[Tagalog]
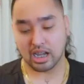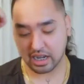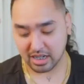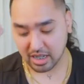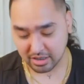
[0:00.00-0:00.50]

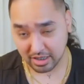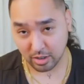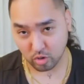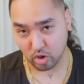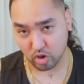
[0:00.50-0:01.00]
Hanggang sa
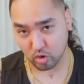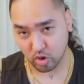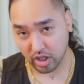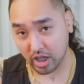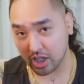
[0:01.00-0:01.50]

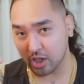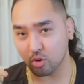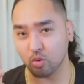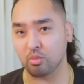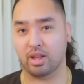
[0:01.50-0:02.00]
nagtuloy-tuloy na yung
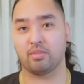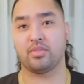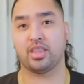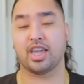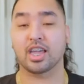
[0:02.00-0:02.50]
inuman,
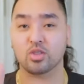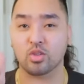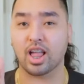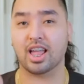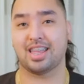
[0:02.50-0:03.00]

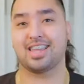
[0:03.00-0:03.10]
eto na.